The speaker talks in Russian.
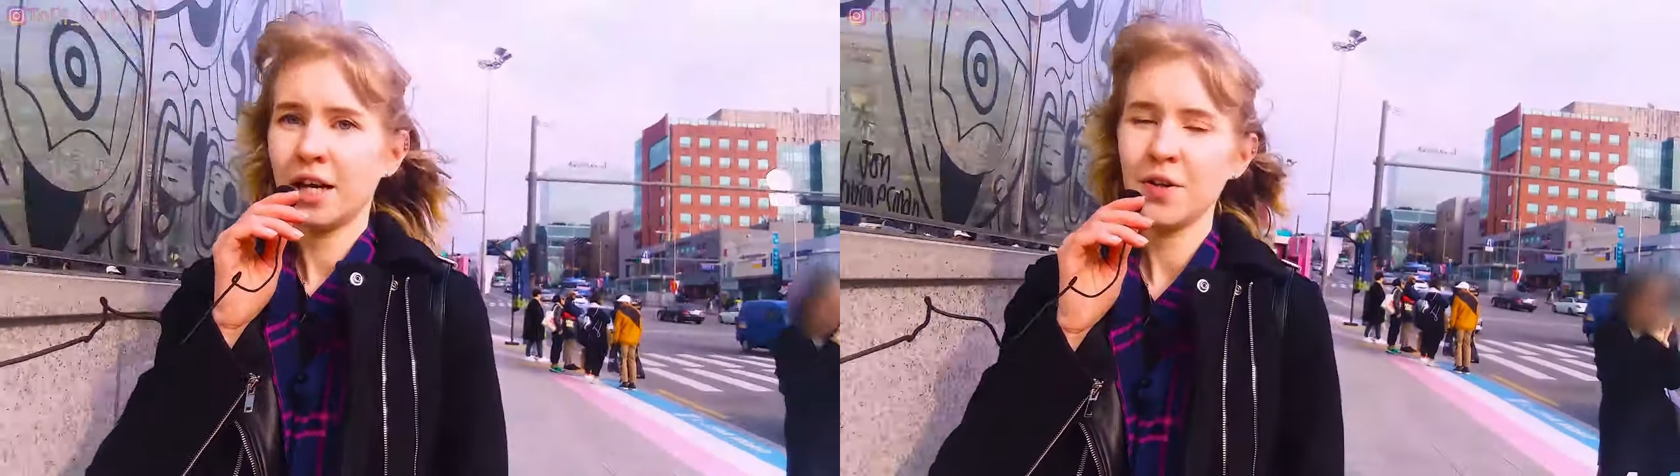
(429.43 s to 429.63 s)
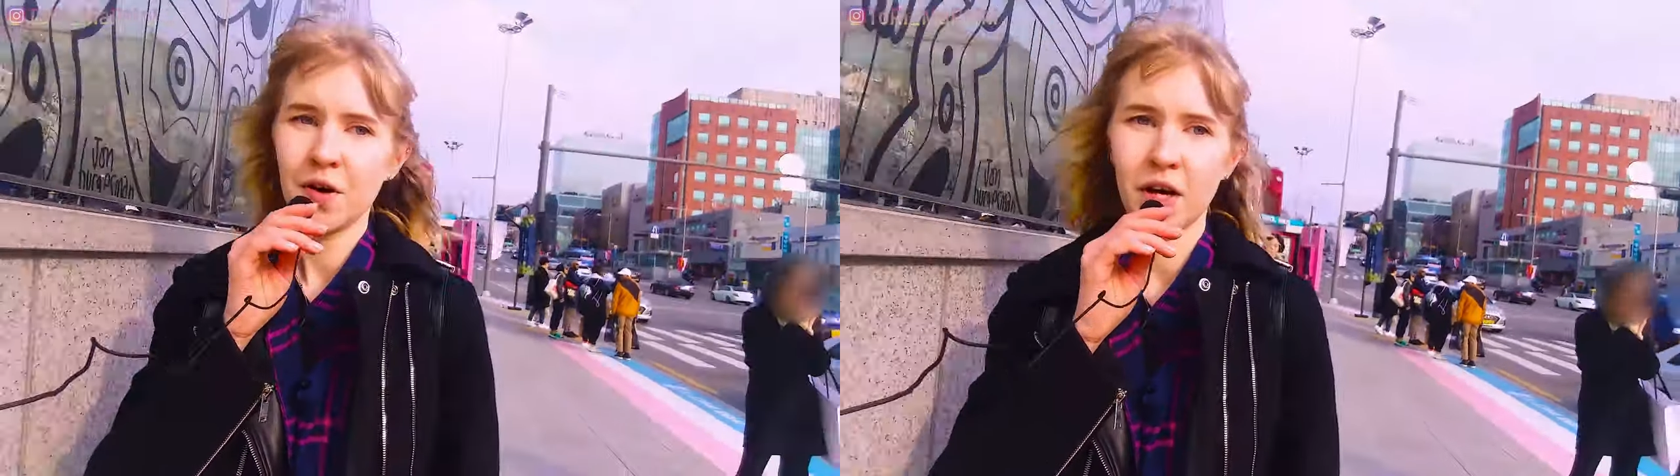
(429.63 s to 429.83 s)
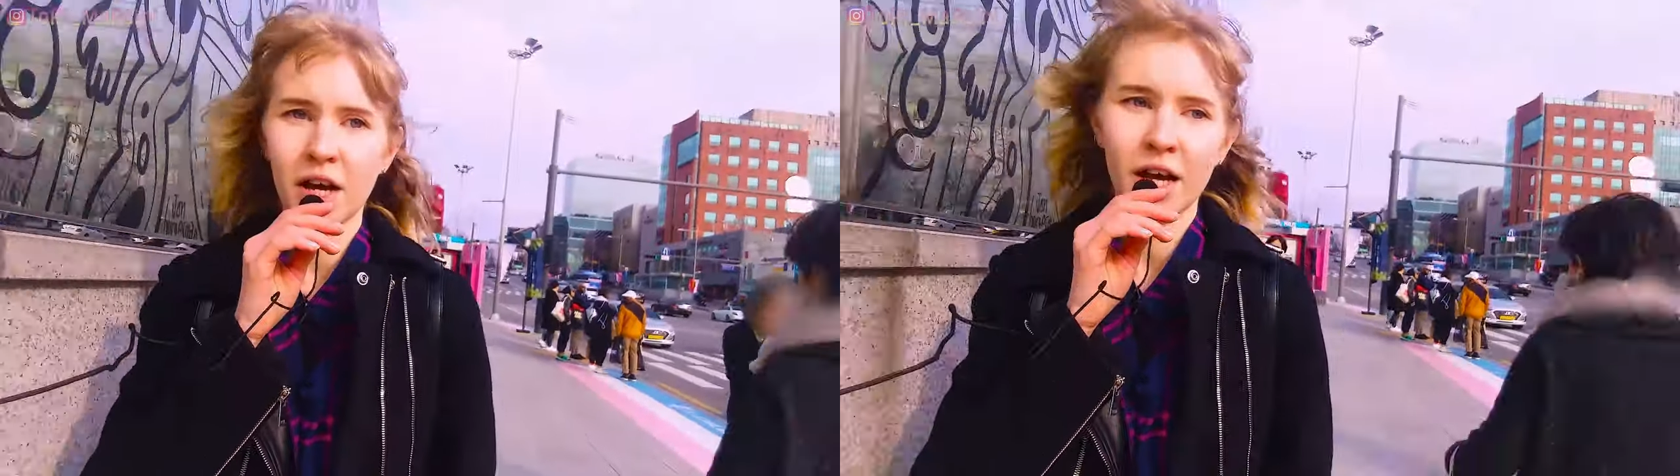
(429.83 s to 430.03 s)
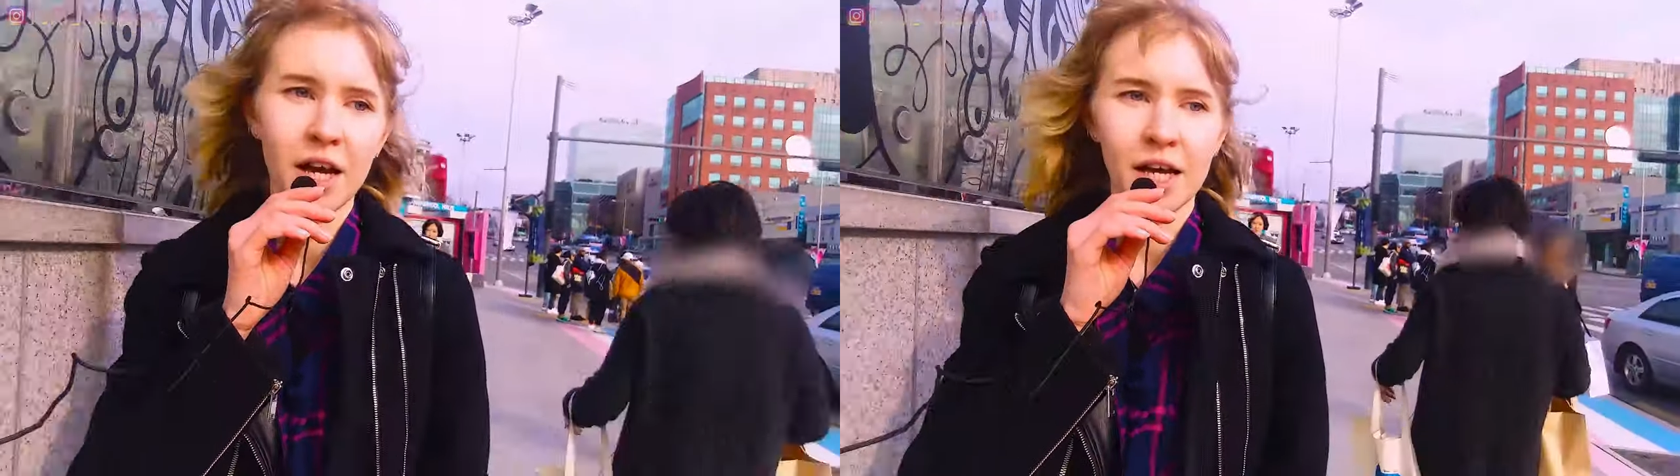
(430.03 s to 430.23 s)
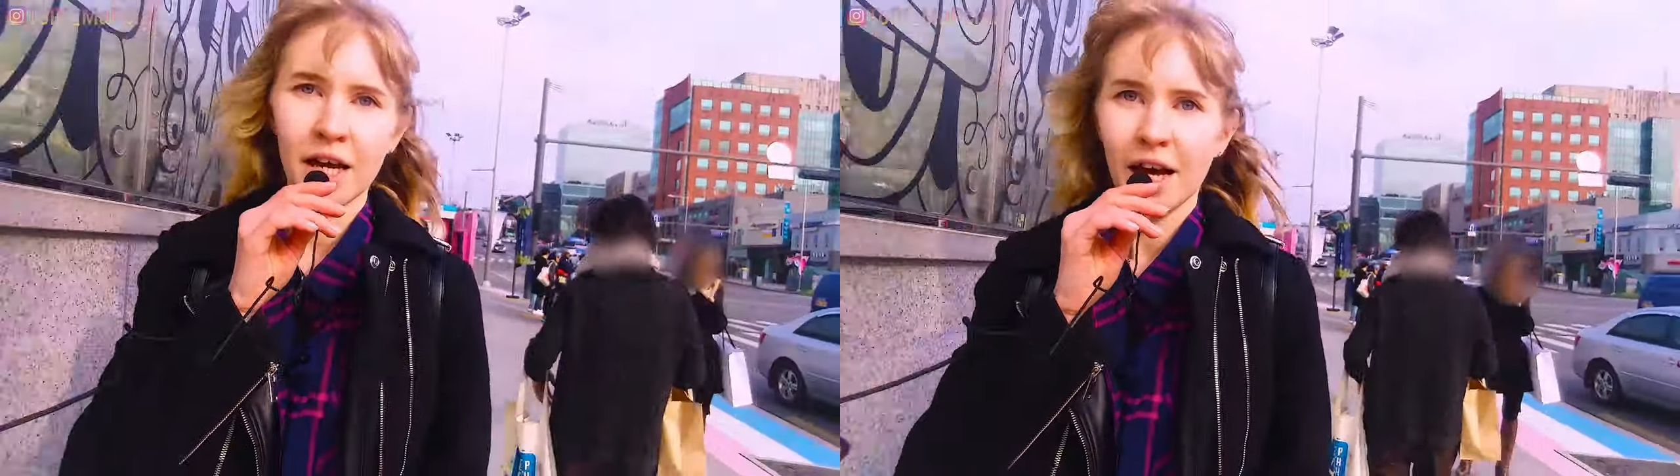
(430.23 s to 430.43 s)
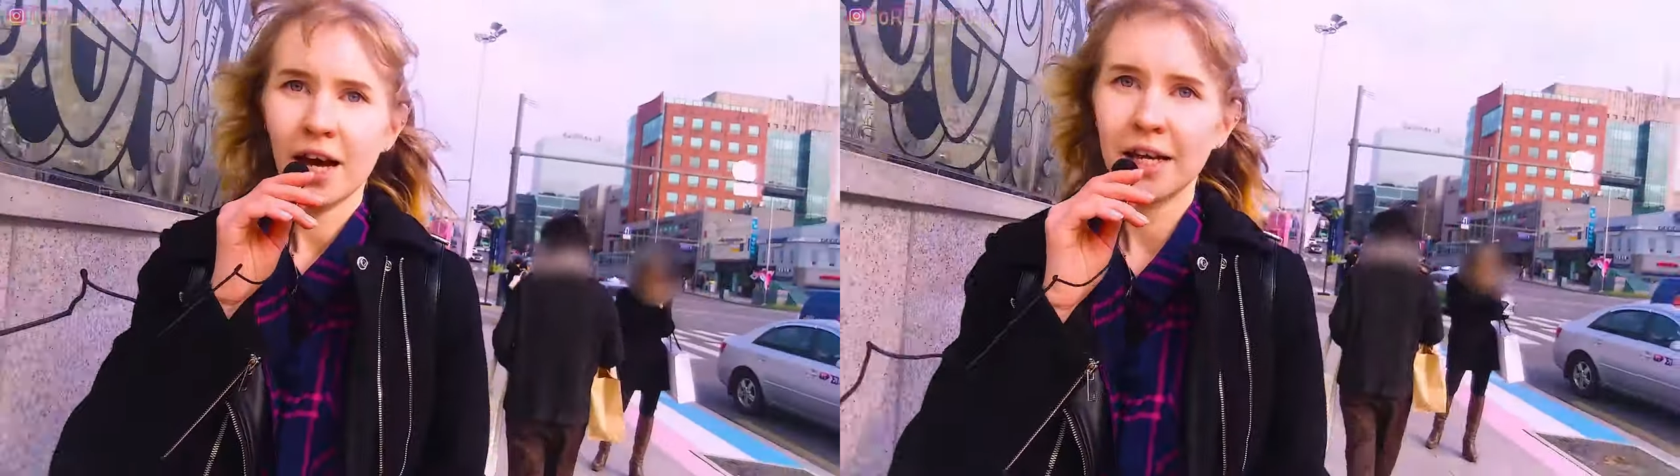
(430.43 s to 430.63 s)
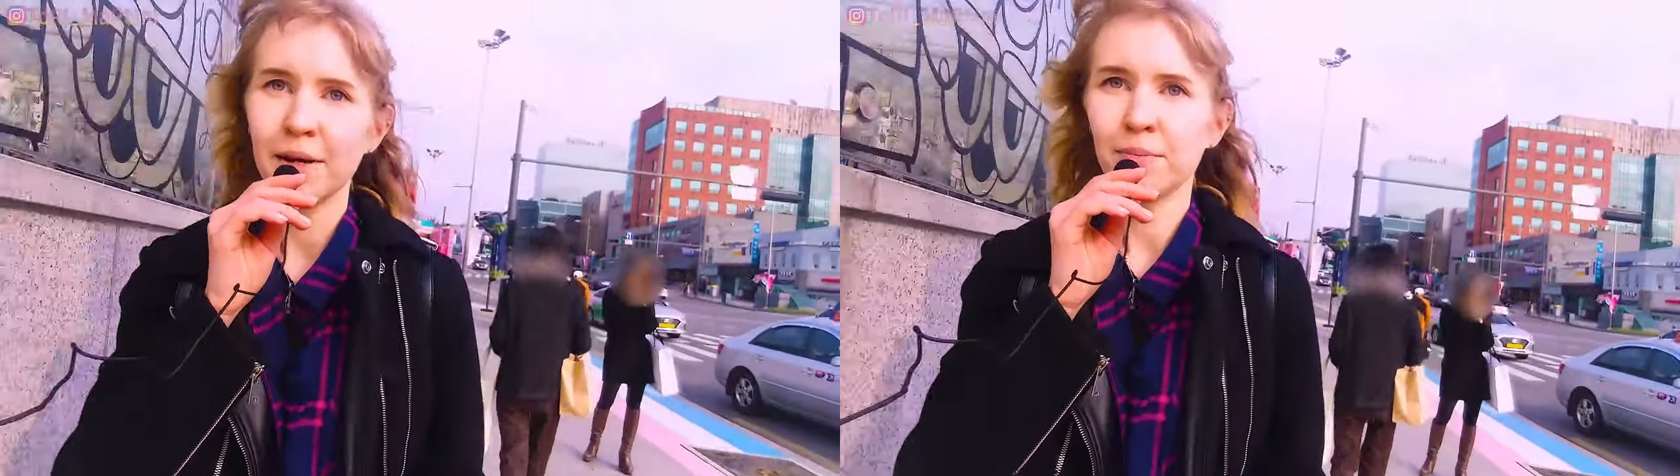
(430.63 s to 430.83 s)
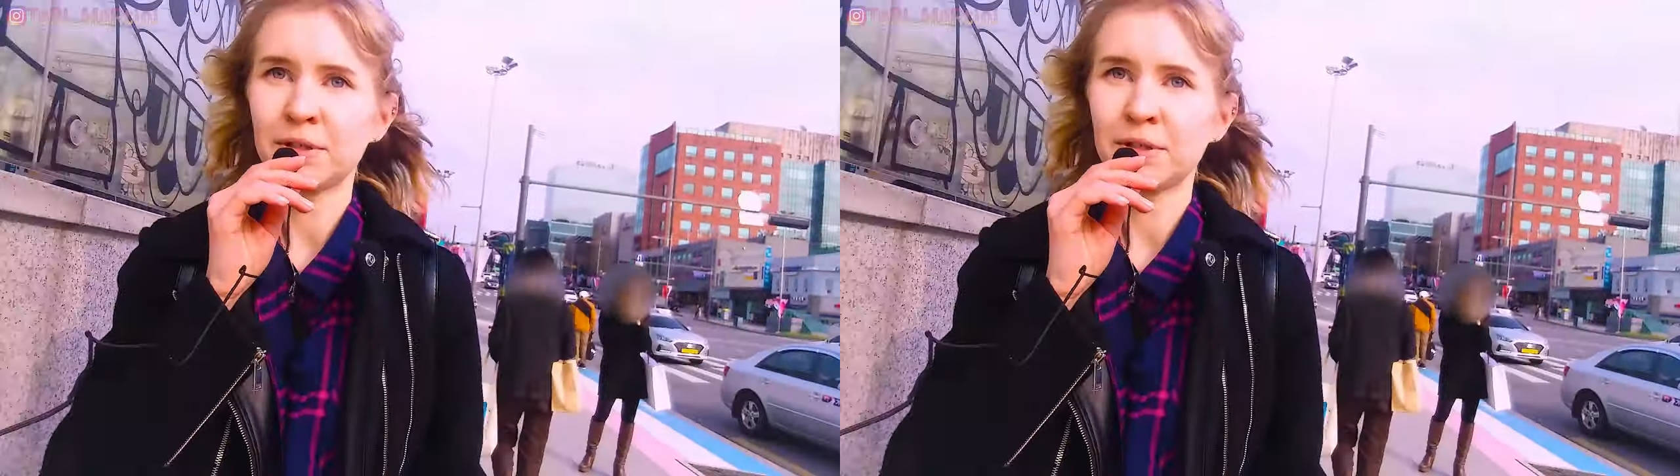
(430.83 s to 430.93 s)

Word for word: Ну, а я,